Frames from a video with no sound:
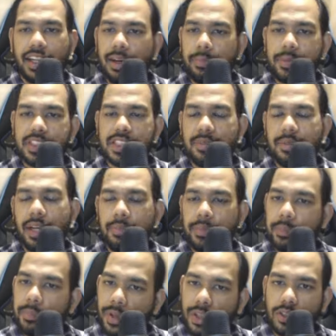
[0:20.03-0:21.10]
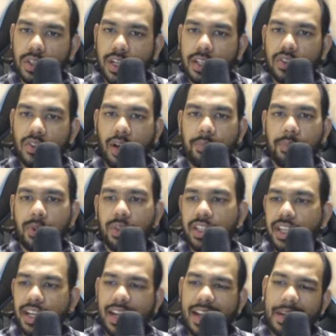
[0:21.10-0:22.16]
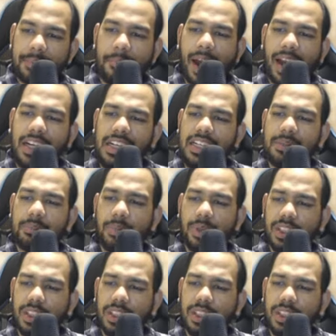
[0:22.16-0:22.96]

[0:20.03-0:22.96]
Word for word: अगर आप इसके बारे में पढ़ोगे तो आपको दिखेगा एक माइल्ड